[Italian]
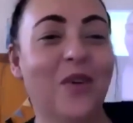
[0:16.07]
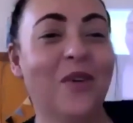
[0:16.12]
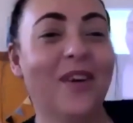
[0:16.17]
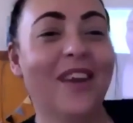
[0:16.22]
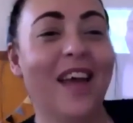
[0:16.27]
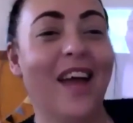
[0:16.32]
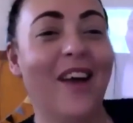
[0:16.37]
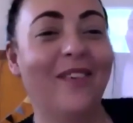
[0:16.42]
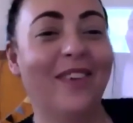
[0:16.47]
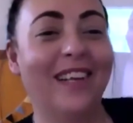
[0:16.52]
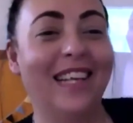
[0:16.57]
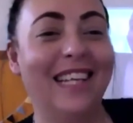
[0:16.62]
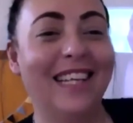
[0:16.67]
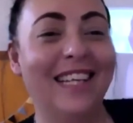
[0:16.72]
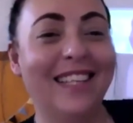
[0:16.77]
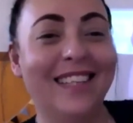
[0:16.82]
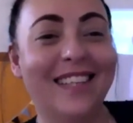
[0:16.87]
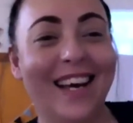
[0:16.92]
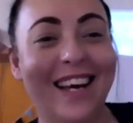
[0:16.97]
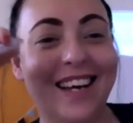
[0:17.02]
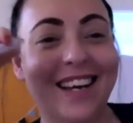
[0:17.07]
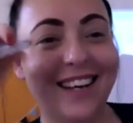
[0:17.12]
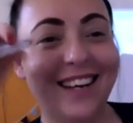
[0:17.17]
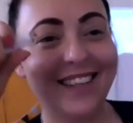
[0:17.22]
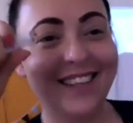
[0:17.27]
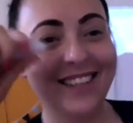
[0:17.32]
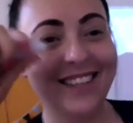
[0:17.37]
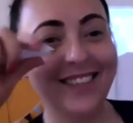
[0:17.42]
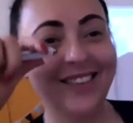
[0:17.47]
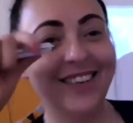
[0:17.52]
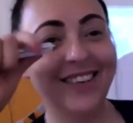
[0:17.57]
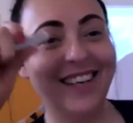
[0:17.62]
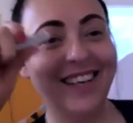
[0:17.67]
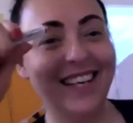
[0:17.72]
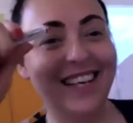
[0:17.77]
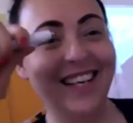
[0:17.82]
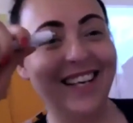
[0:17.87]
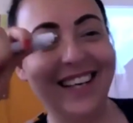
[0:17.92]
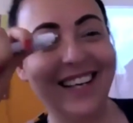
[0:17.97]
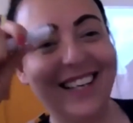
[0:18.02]
non è un leader. Ah,
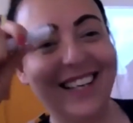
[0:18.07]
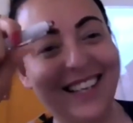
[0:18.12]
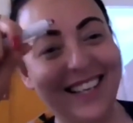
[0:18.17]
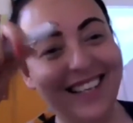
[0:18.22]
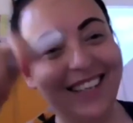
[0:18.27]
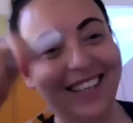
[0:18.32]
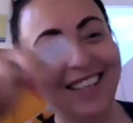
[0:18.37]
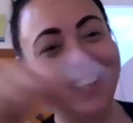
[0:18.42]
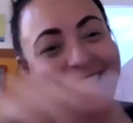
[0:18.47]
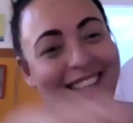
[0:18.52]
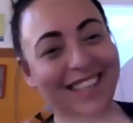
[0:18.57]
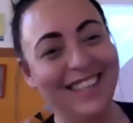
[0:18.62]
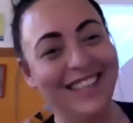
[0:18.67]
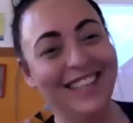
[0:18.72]
sai, l'ho